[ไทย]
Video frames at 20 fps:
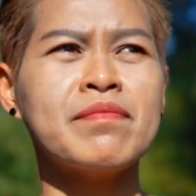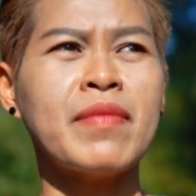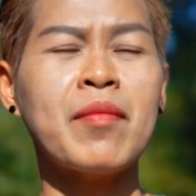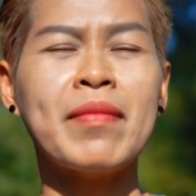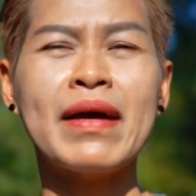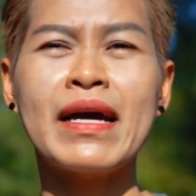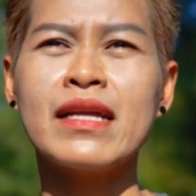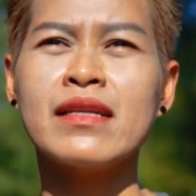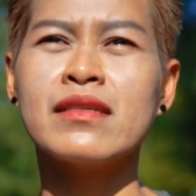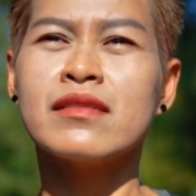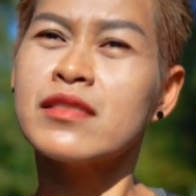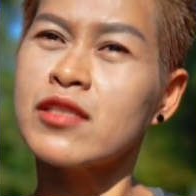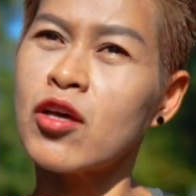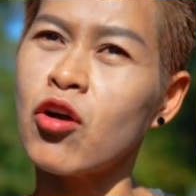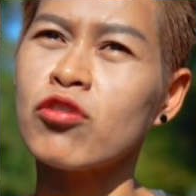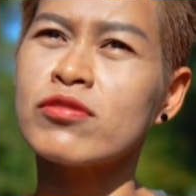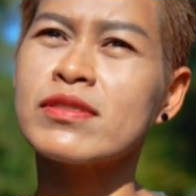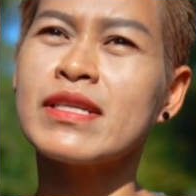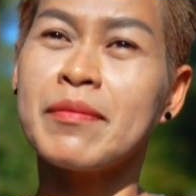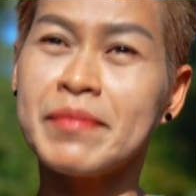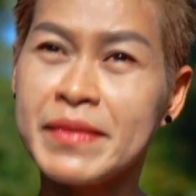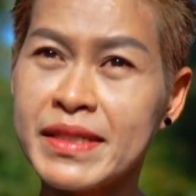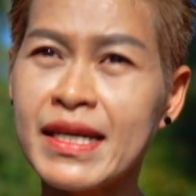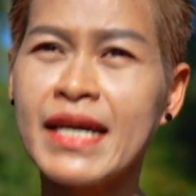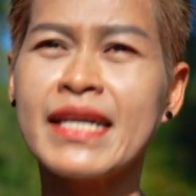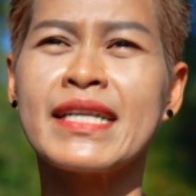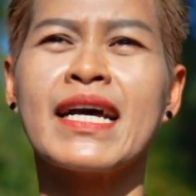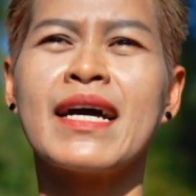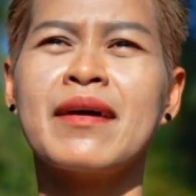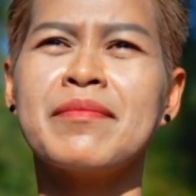ประมาณ 2-3 เดื
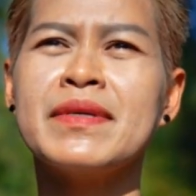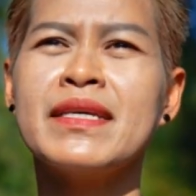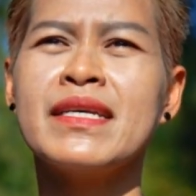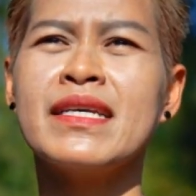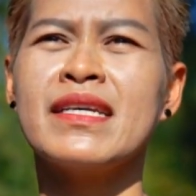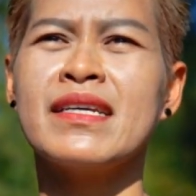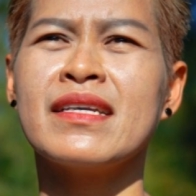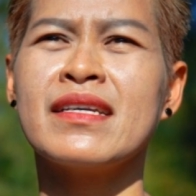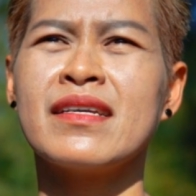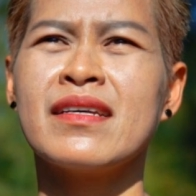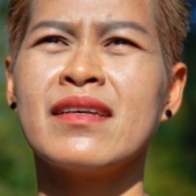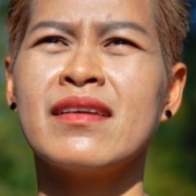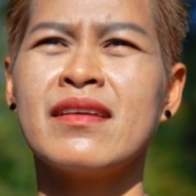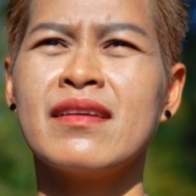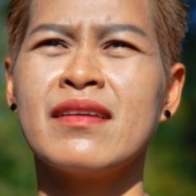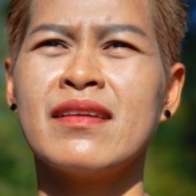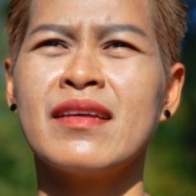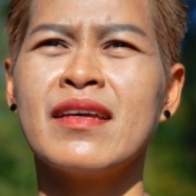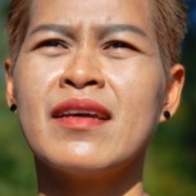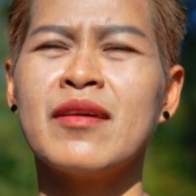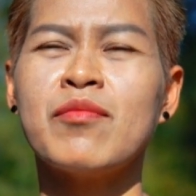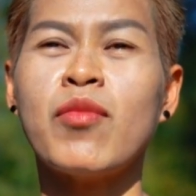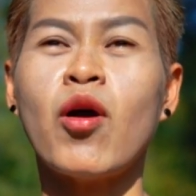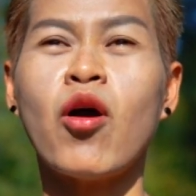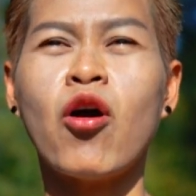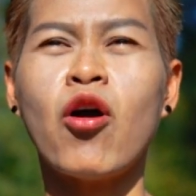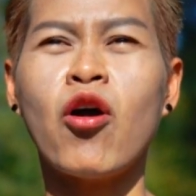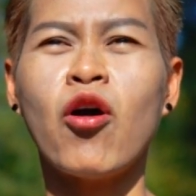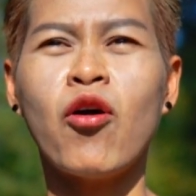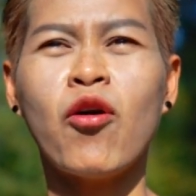อนค่ะพี่ก็
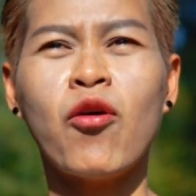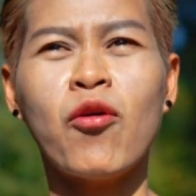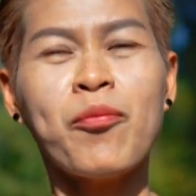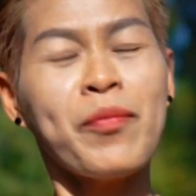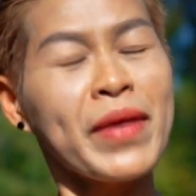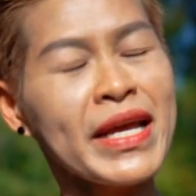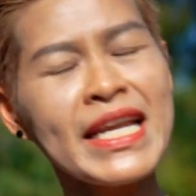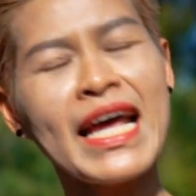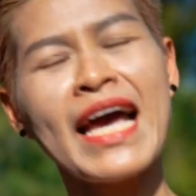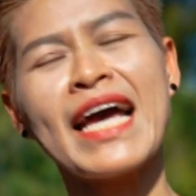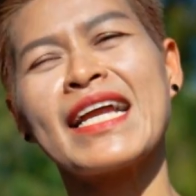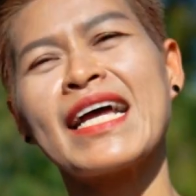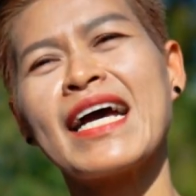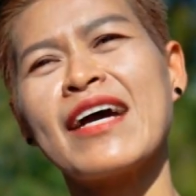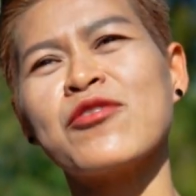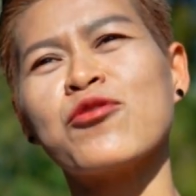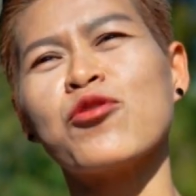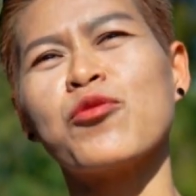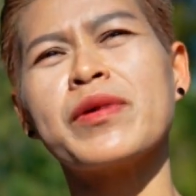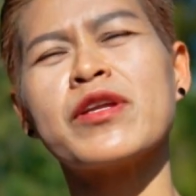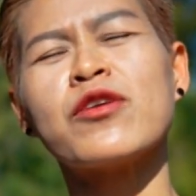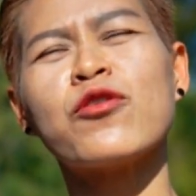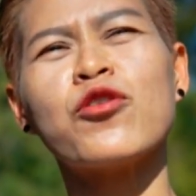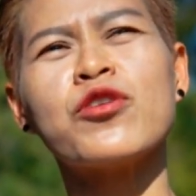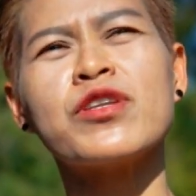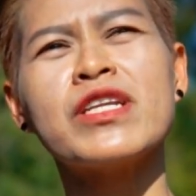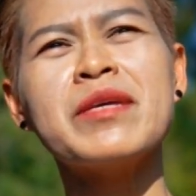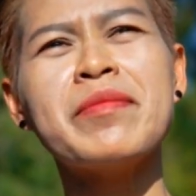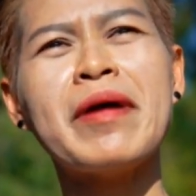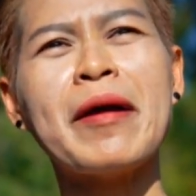ไม่นาน ไม่นานค่ะหนู เป็นค
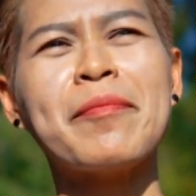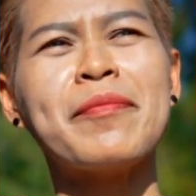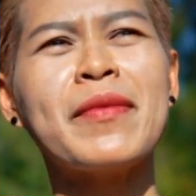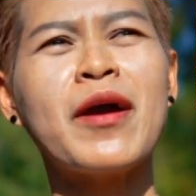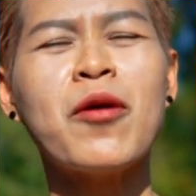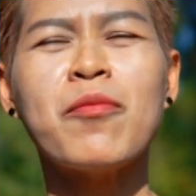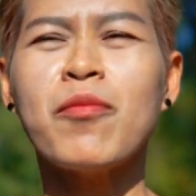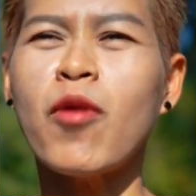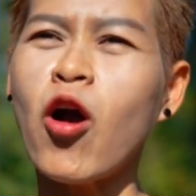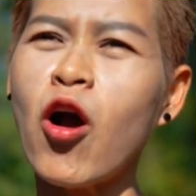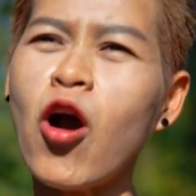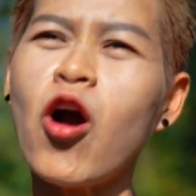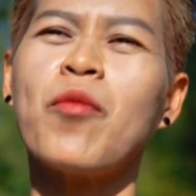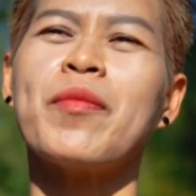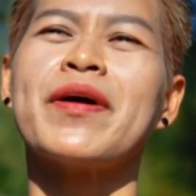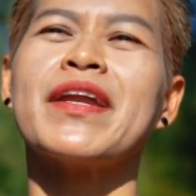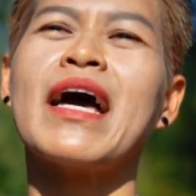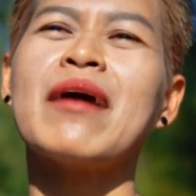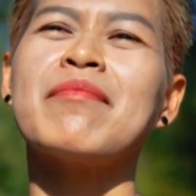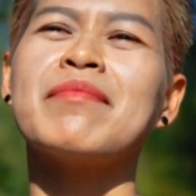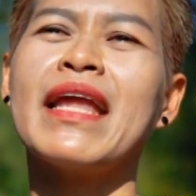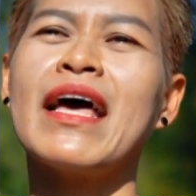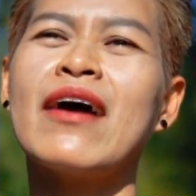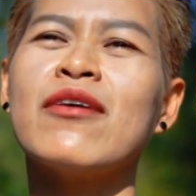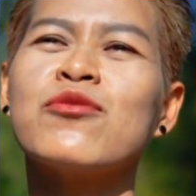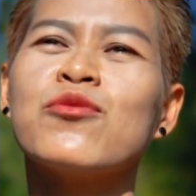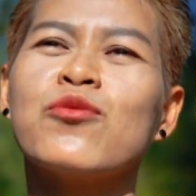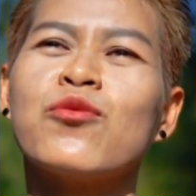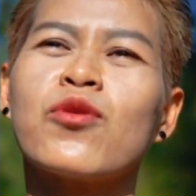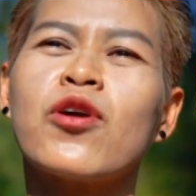นที่แบบพอออกมาทำแล้ว
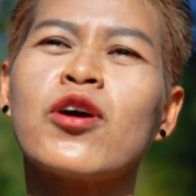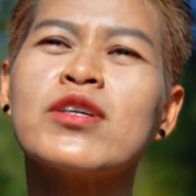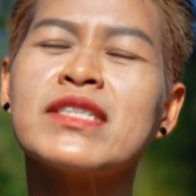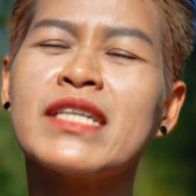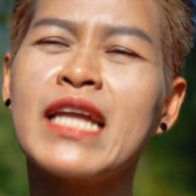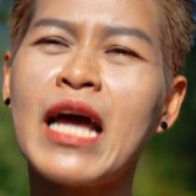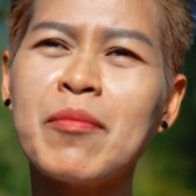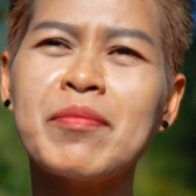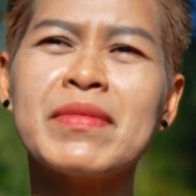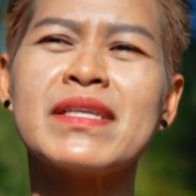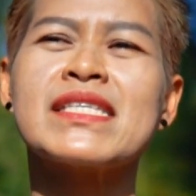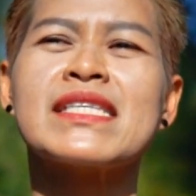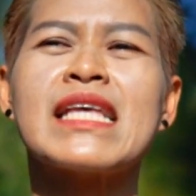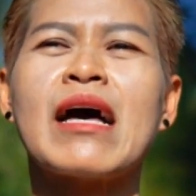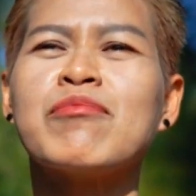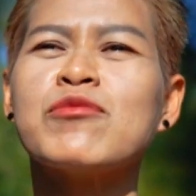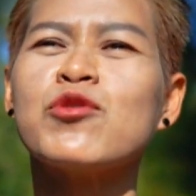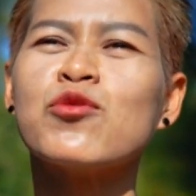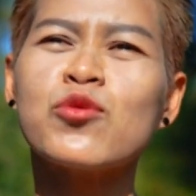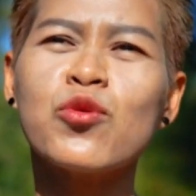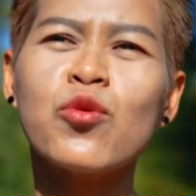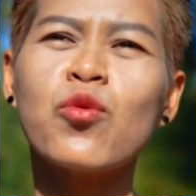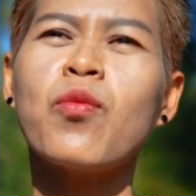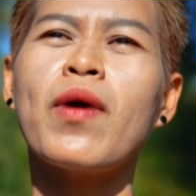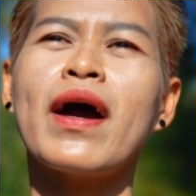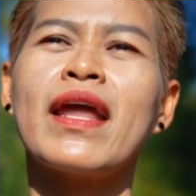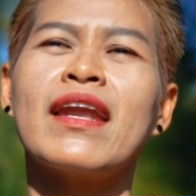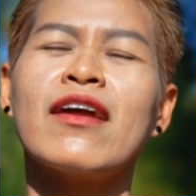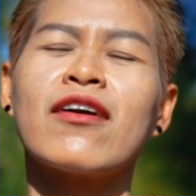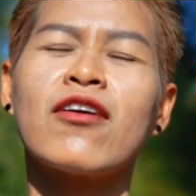หนู ก็จะทำมันซ้ำทุกๆ
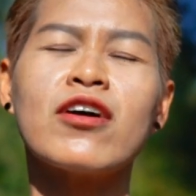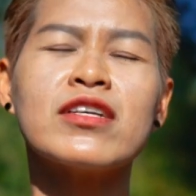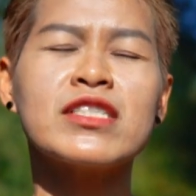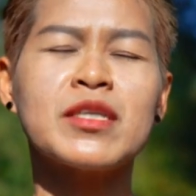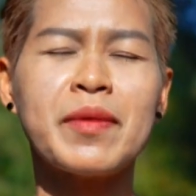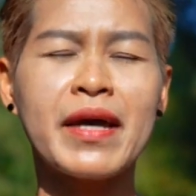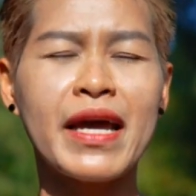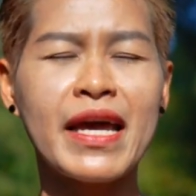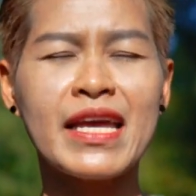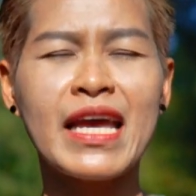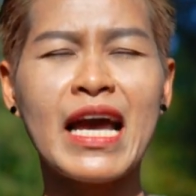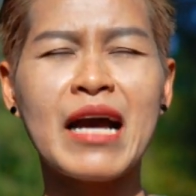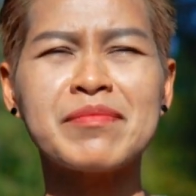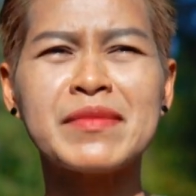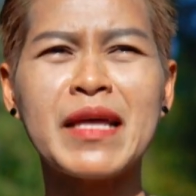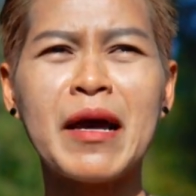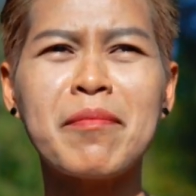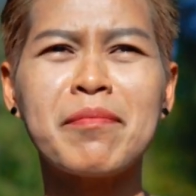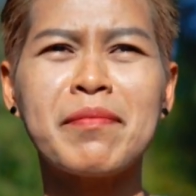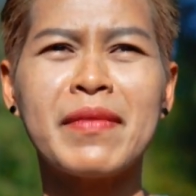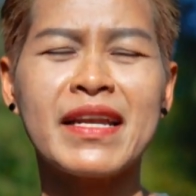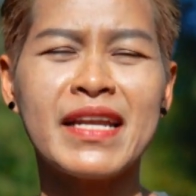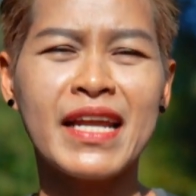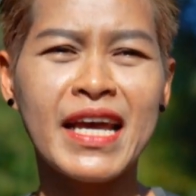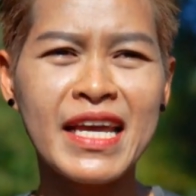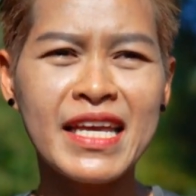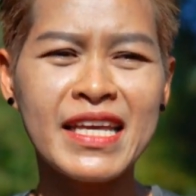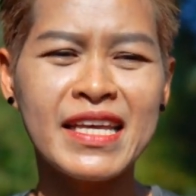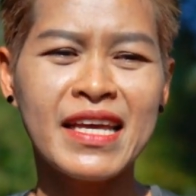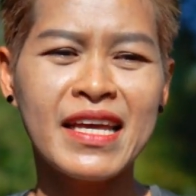วัน แล้วก็จะพยายามทำมัน
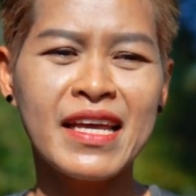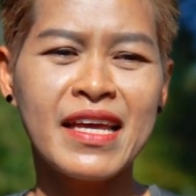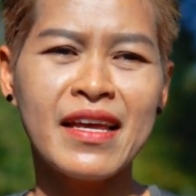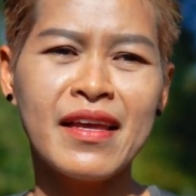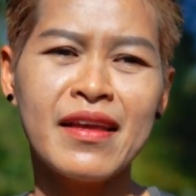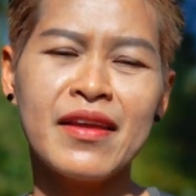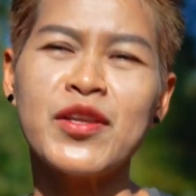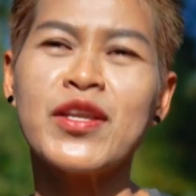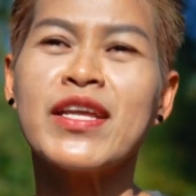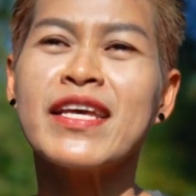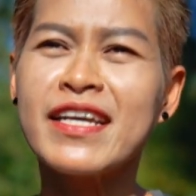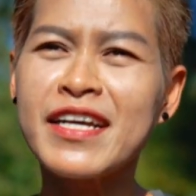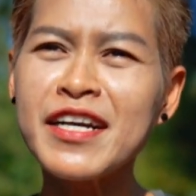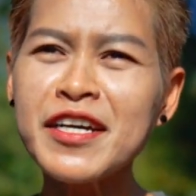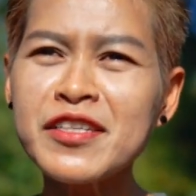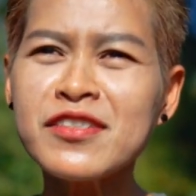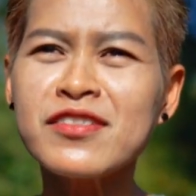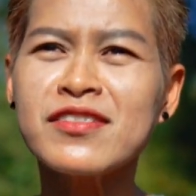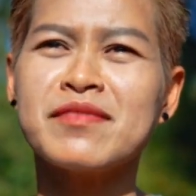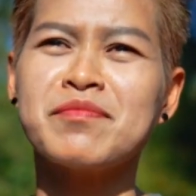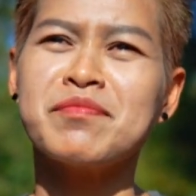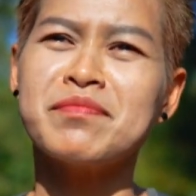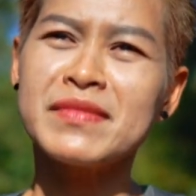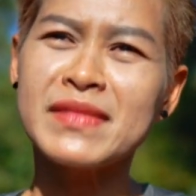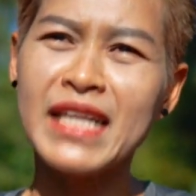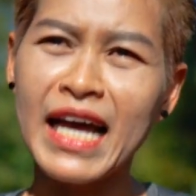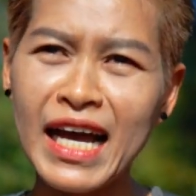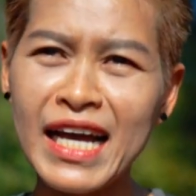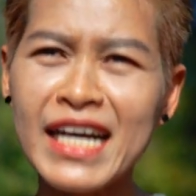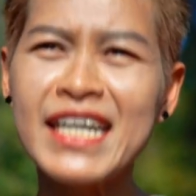ให้ดีขึ้น
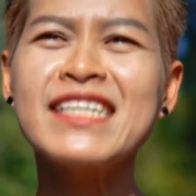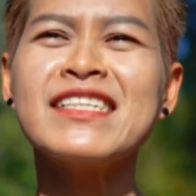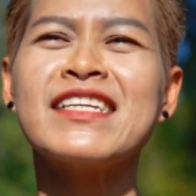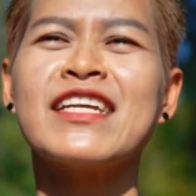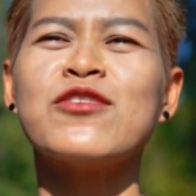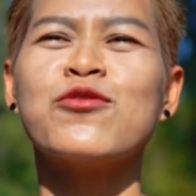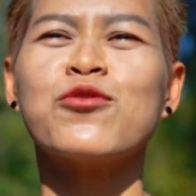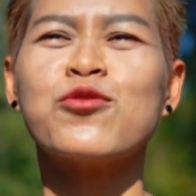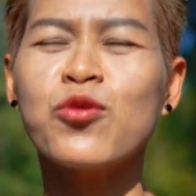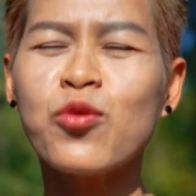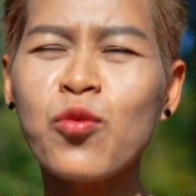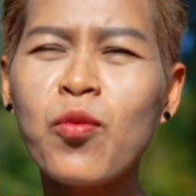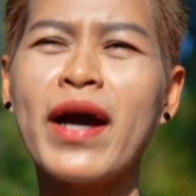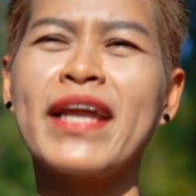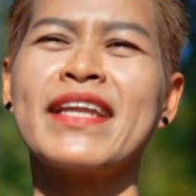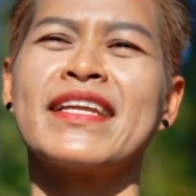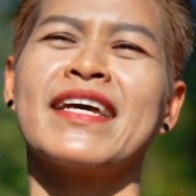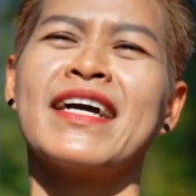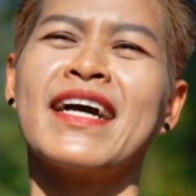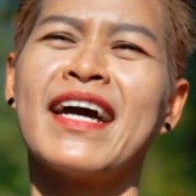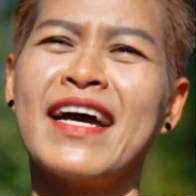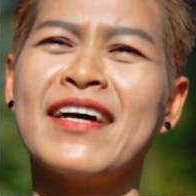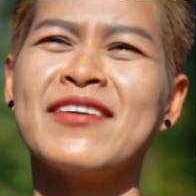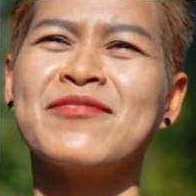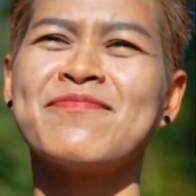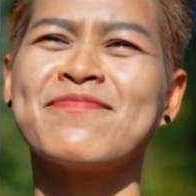หนักขึ้นในทุกๆวันเนี่ยค่ะ